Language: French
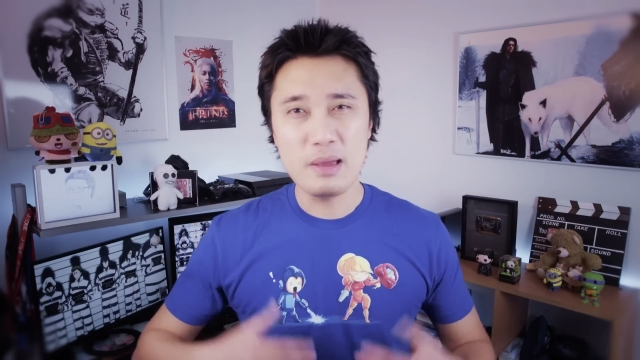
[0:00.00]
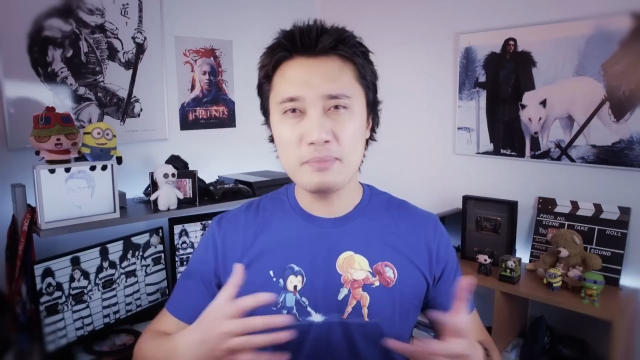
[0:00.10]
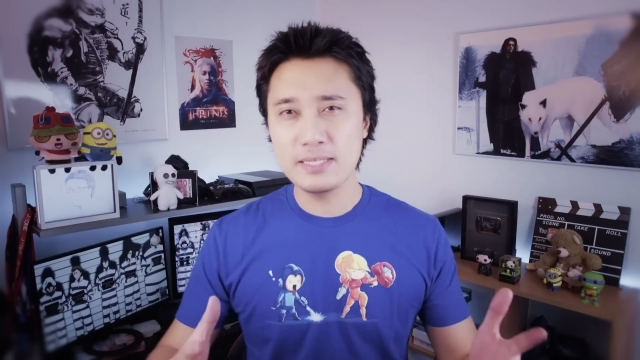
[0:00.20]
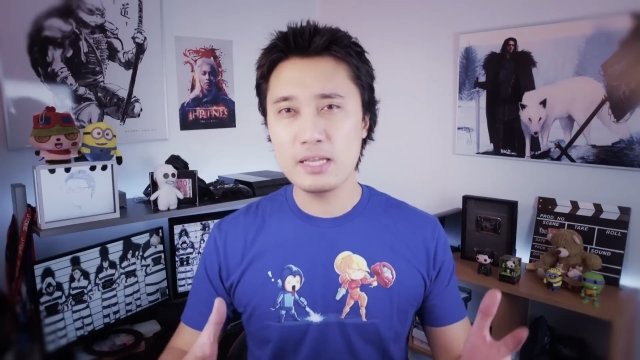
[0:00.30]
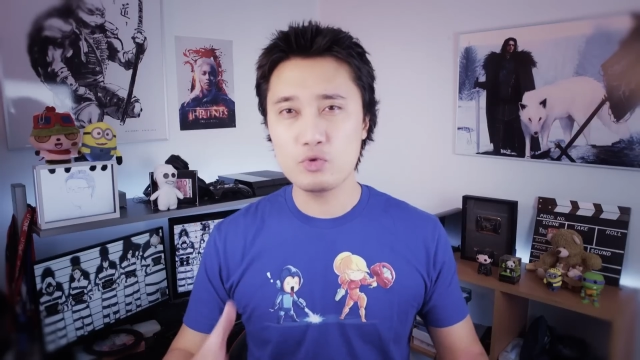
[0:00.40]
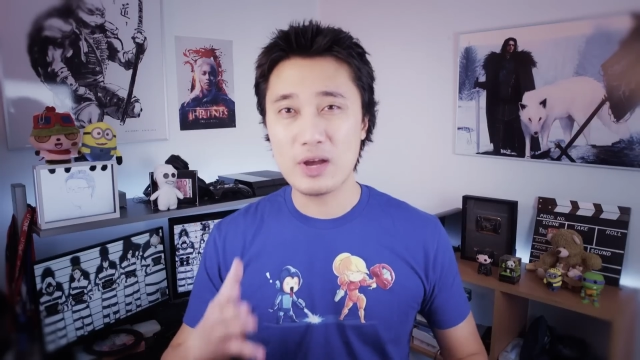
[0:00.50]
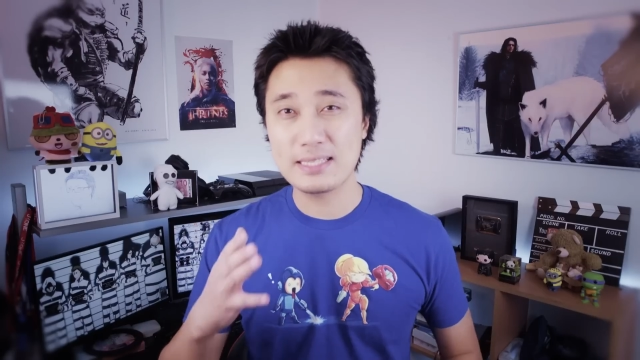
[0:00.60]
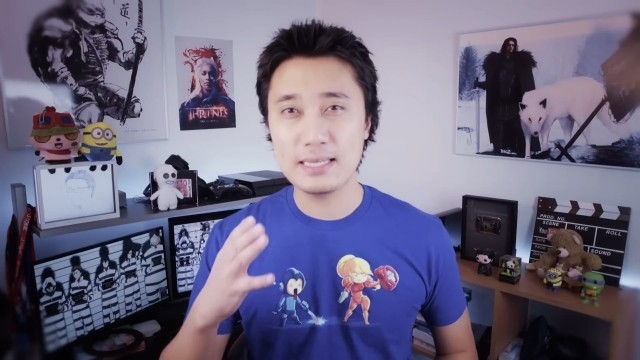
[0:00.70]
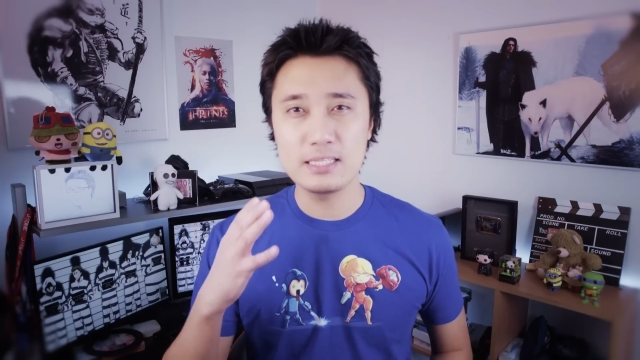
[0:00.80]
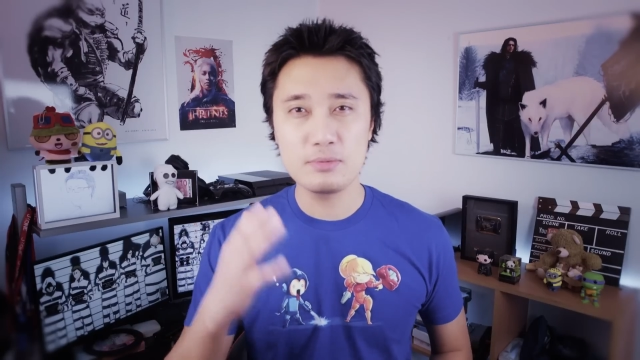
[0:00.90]
Même s'ils ont
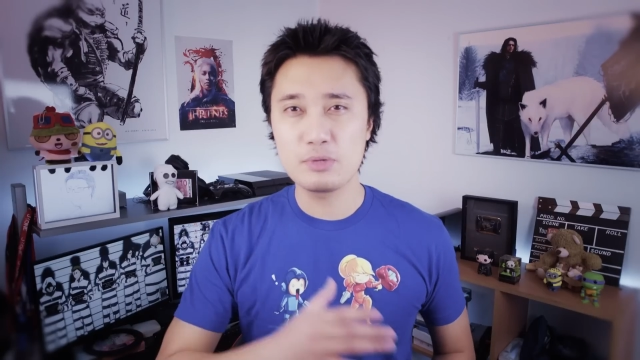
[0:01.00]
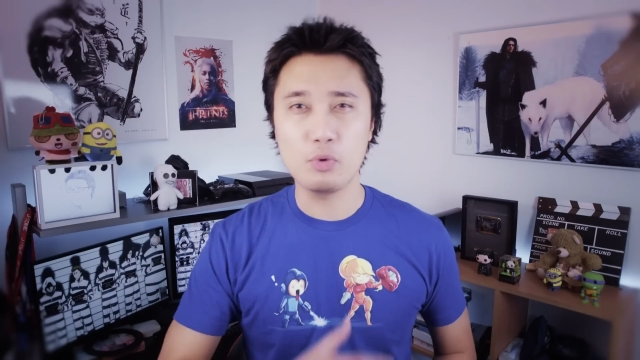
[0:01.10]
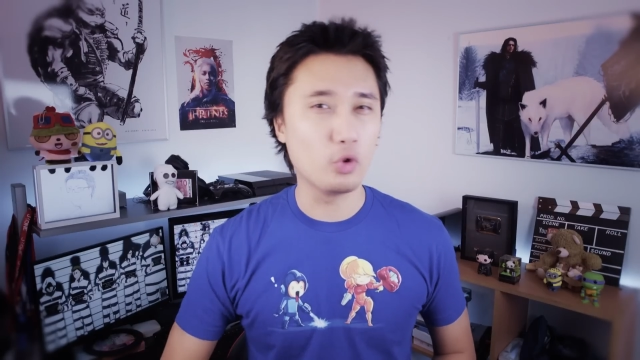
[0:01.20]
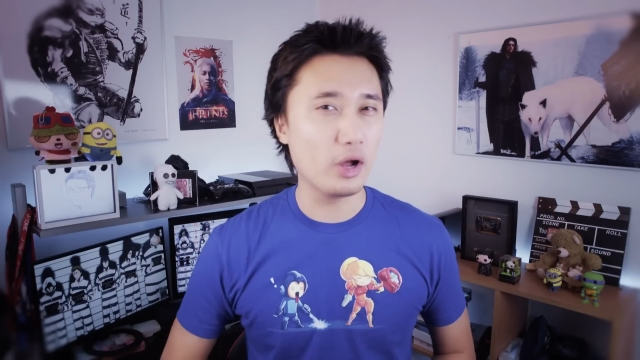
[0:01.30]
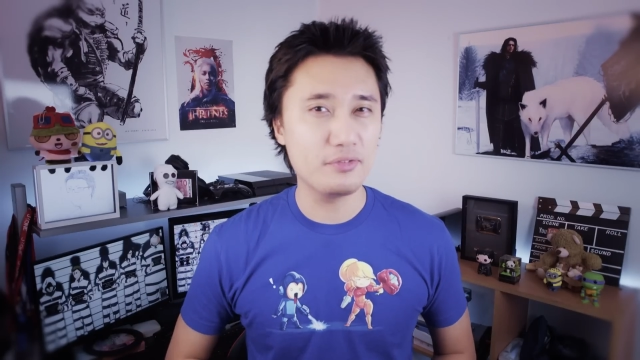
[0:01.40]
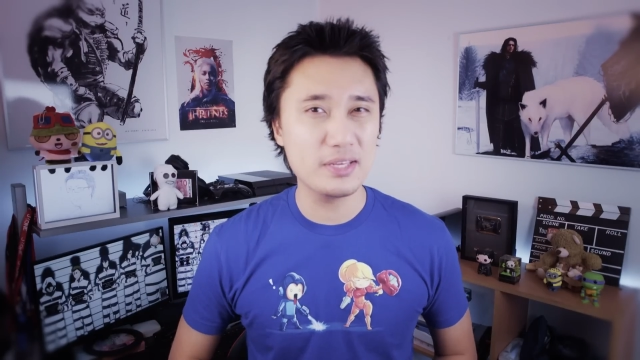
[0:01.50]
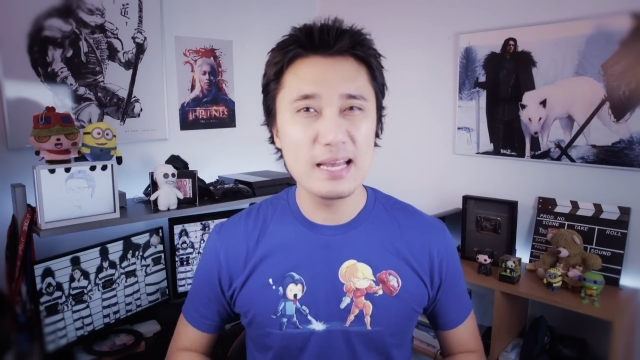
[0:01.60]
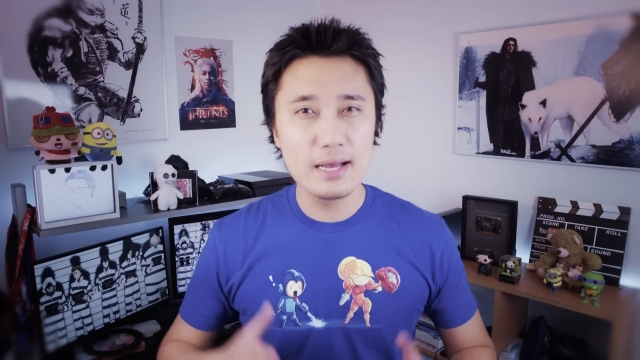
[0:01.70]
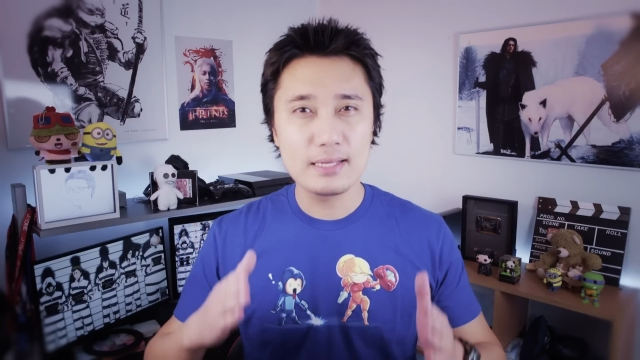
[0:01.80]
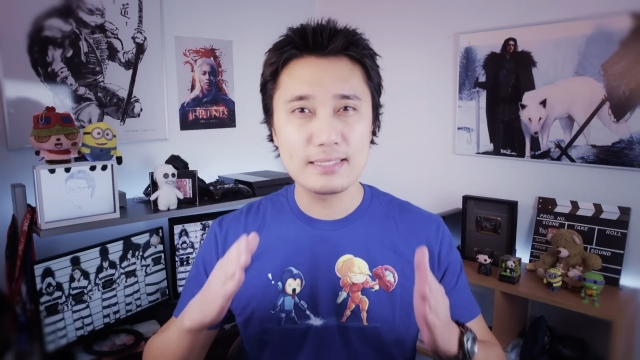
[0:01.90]
accès à des images pornographiques,